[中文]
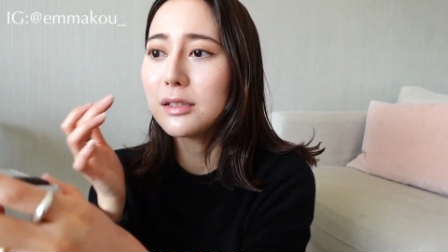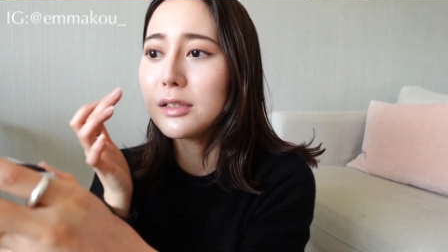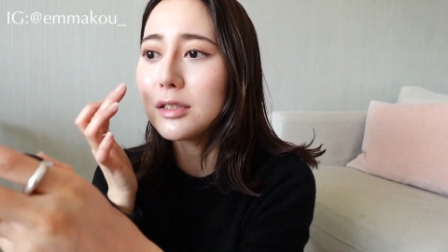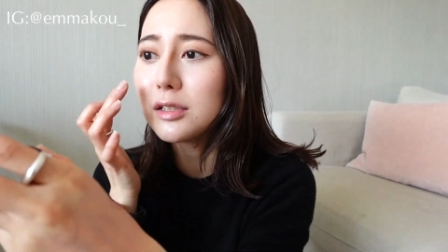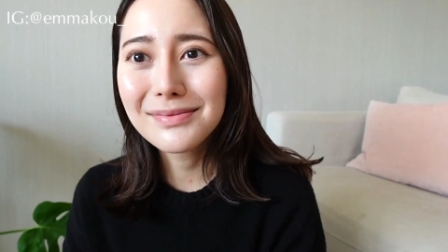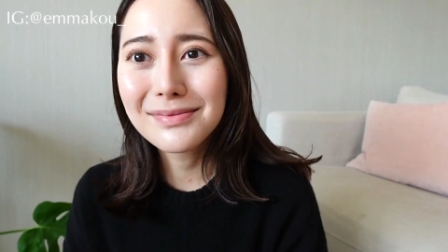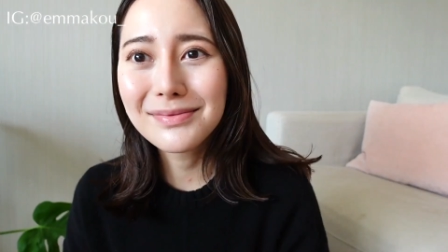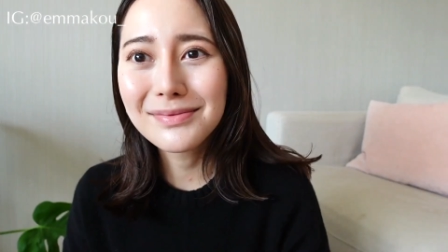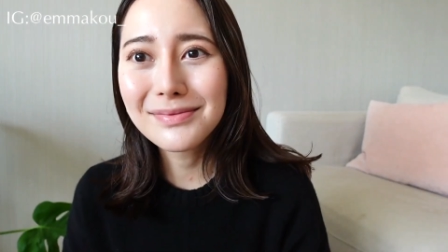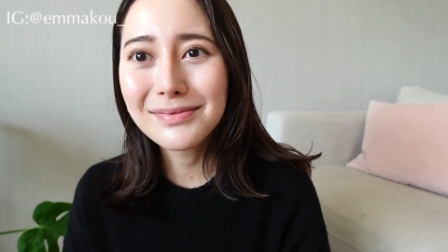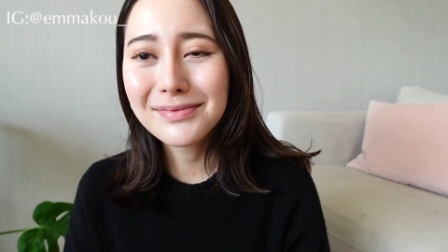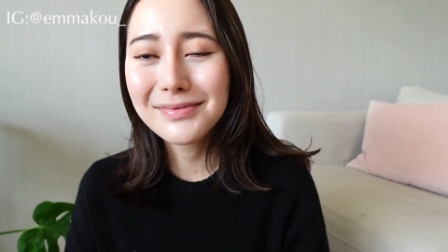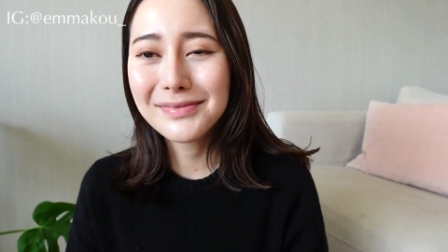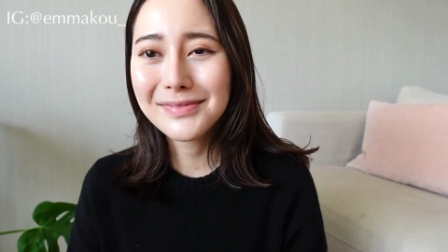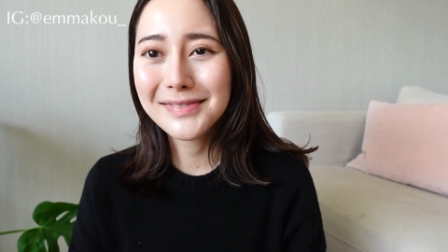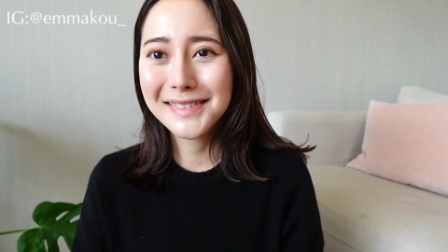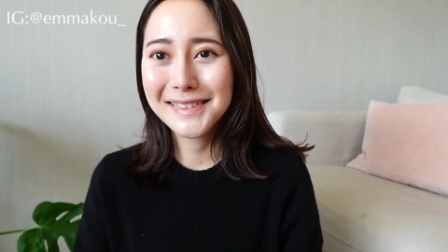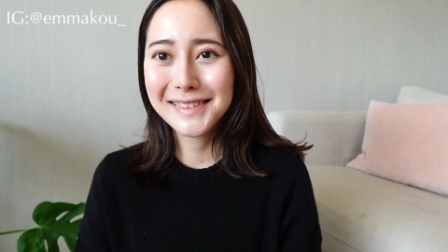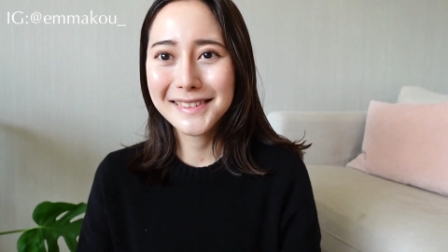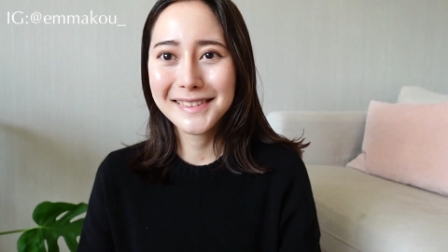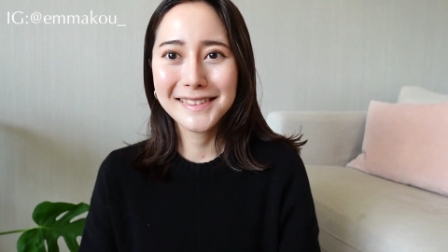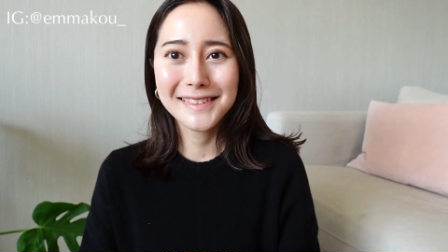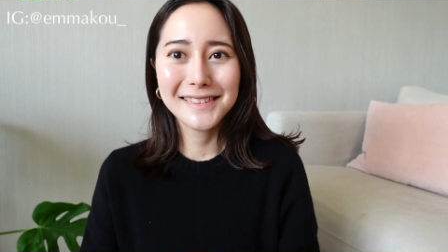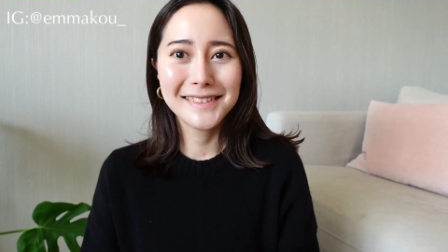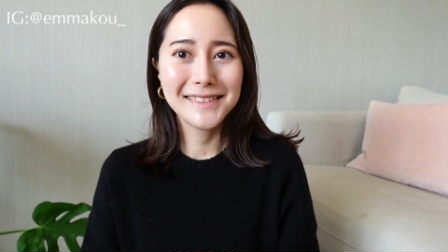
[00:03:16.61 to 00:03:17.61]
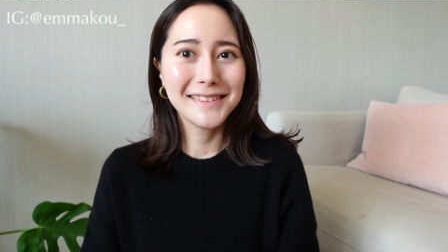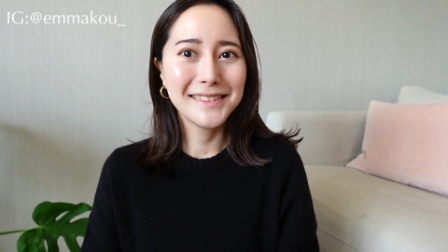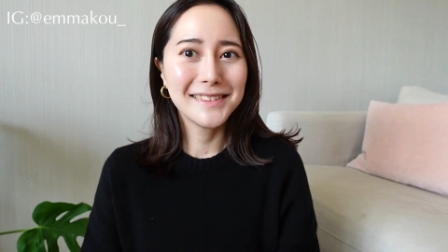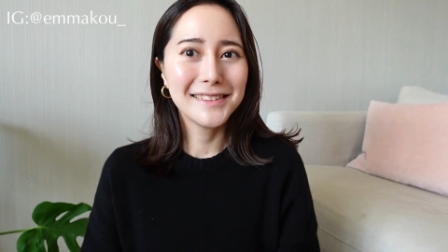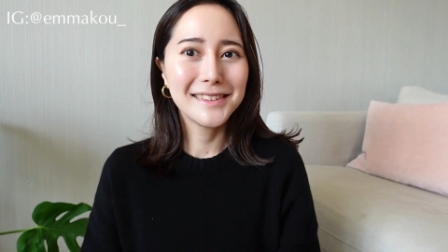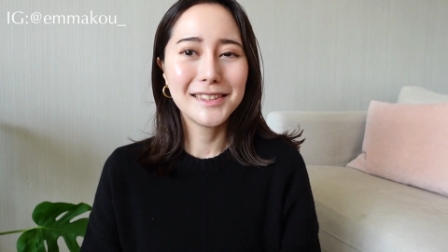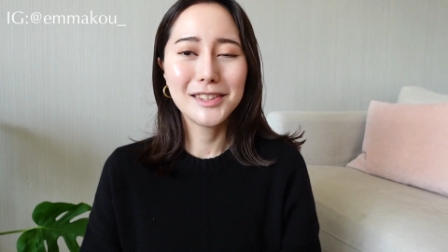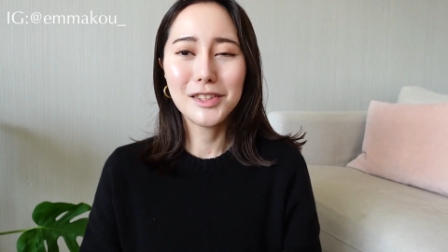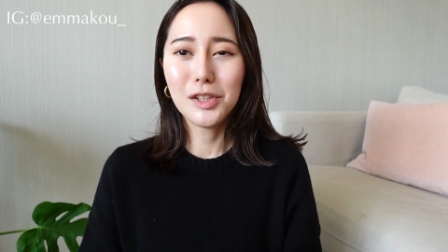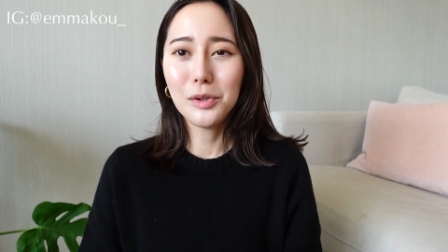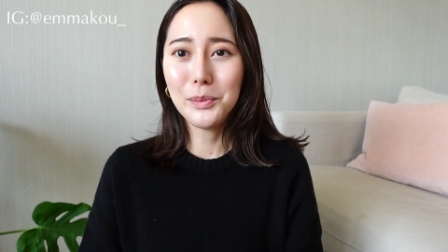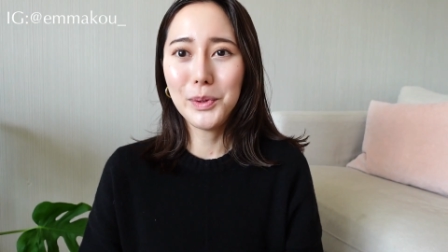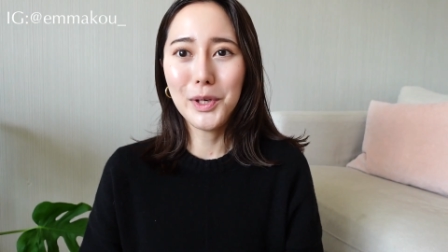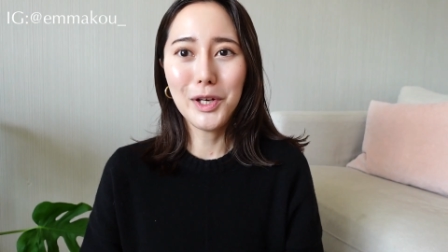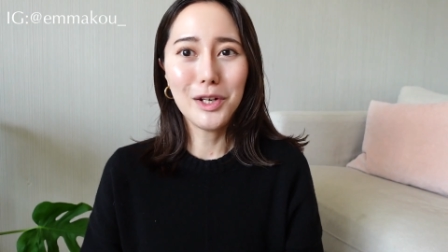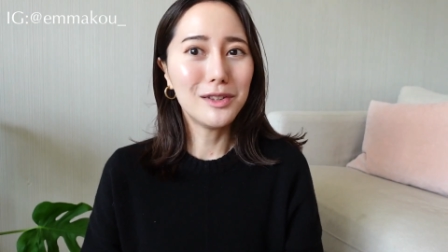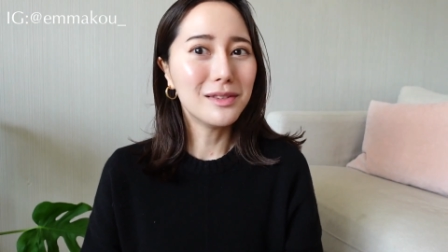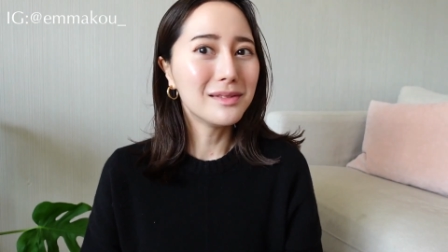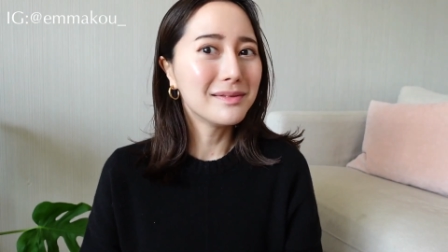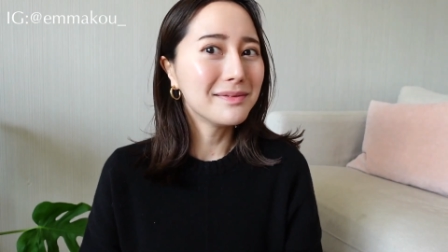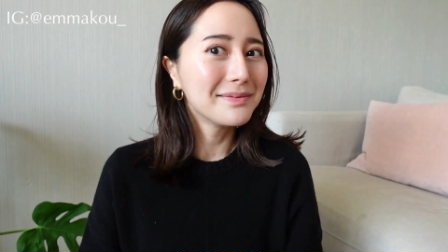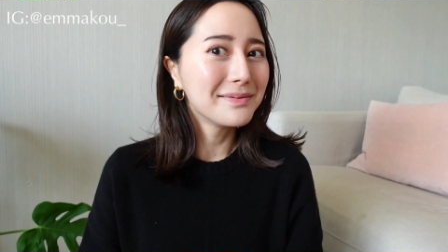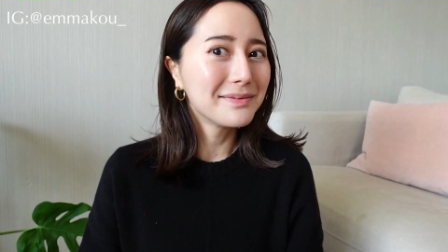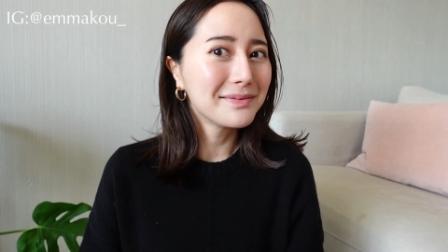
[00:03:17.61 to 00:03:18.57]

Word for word: 子，有没有？